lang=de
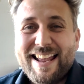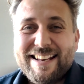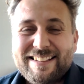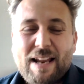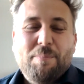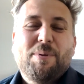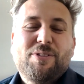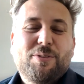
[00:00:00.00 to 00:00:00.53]

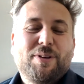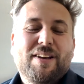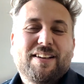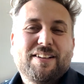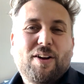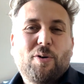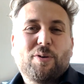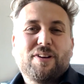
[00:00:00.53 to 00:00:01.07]
dann bist du hier
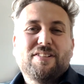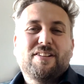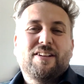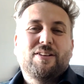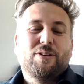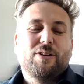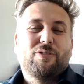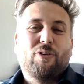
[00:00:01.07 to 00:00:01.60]
genau richtig
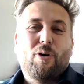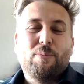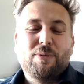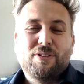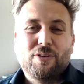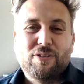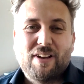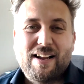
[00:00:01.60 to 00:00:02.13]
und ich freue mich
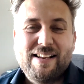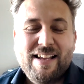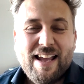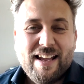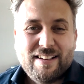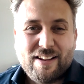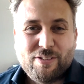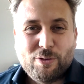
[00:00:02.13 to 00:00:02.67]
total,
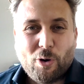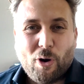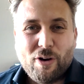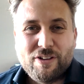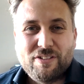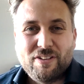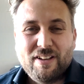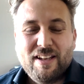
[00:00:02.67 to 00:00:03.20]
dass du
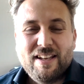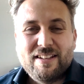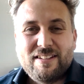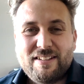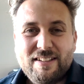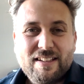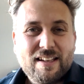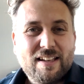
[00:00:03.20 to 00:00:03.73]
heute
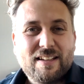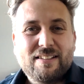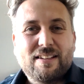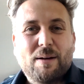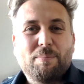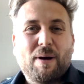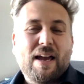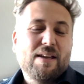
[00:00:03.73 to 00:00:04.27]
hier
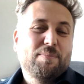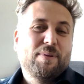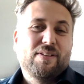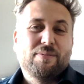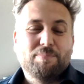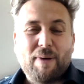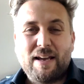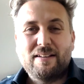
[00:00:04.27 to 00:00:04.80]
dabei
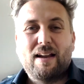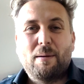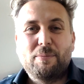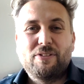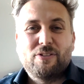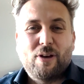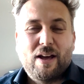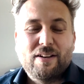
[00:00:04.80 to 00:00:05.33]
bist. Mein Name
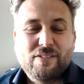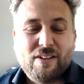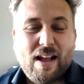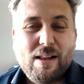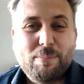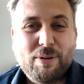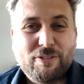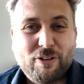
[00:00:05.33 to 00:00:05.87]
ist Johannes
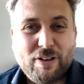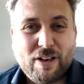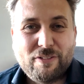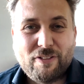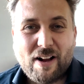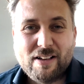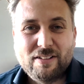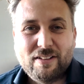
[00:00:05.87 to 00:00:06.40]
Albert von
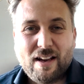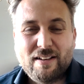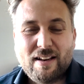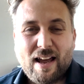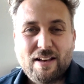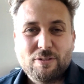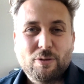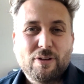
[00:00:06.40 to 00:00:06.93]
Entfalte deinen
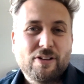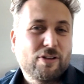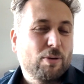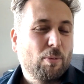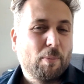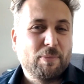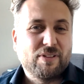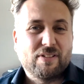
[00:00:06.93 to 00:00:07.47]
Laden und ich
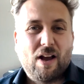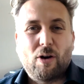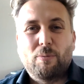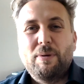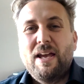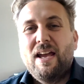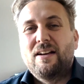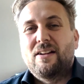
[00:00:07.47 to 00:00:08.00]
kümmere mich darum,
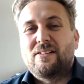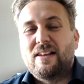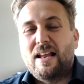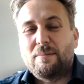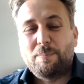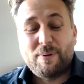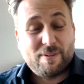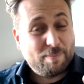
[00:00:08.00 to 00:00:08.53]
dass
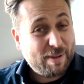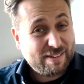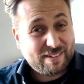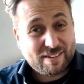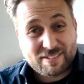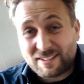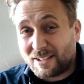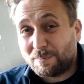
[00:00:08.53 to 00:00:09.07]
Läden besser
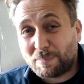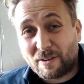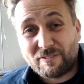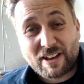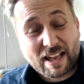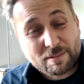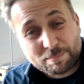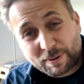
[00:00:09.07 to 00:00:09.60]
sichtbar
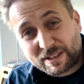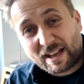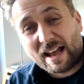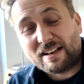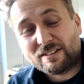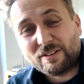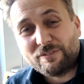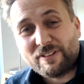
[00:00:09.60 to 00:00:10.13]
werden,
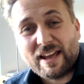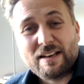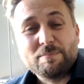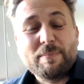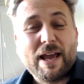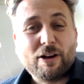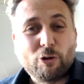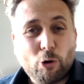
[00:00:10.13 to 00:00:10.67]
bekannter werden,
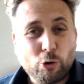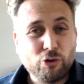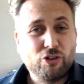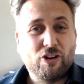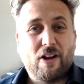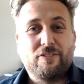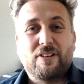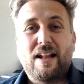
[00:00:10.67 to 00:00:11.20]
mehr
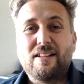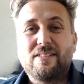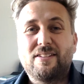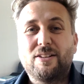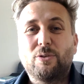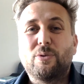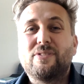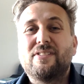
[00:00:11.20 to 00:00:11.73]
Kundschaft
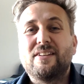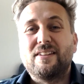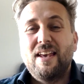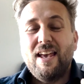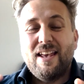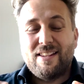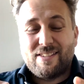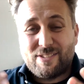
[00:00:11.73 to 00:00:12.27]
anziehen und sich
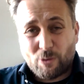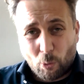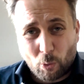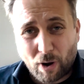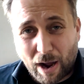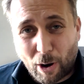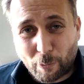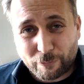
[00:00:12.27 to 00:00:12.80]

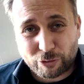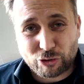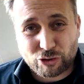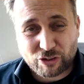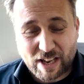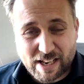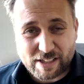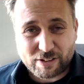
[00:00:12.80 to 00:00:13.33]
so
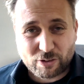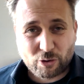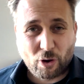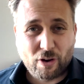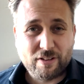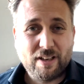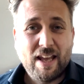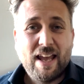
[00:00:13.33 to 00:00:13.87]
aufstellen
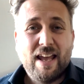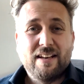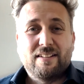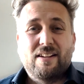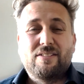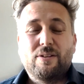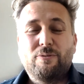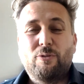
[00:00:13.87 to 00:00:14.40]
können,
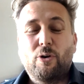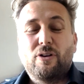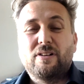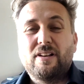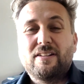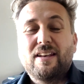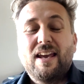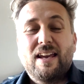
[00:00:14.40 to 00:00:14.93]
dass sie
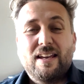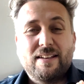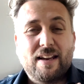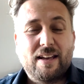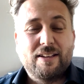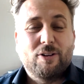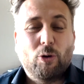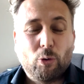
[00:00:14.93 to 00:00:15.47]
wirklich in
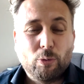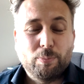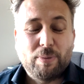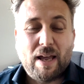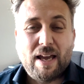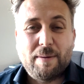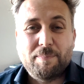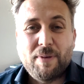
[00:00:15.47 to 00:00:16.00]
Erinnerung
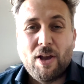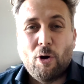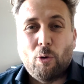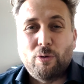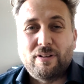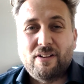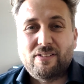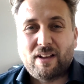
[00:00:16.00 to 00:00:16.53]
bleiben
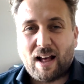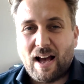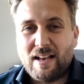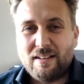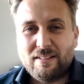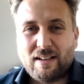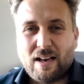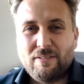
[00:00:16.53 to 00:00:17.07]
und dass
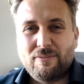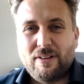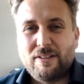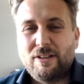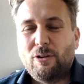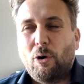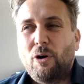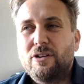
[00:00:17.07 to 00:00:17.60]
gerade dann, wenn die
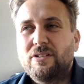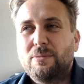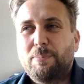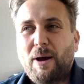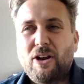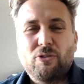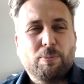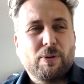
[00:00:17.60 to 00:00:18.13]
Leute
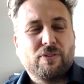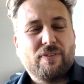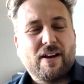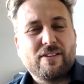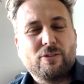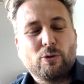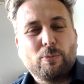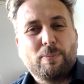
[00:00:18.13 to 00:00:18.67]

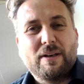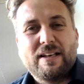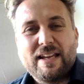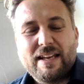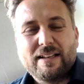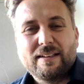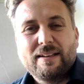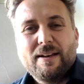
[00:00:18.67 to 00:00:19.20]
beispielsweise
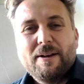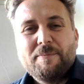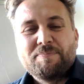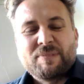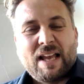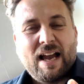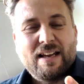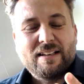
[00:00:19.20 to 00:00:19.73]
überlegen,
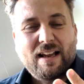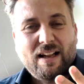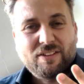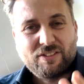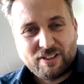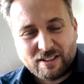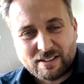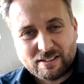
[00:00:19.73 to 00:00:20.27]
ein
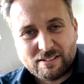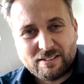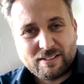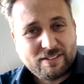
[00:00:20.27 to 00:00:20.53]
Artikel,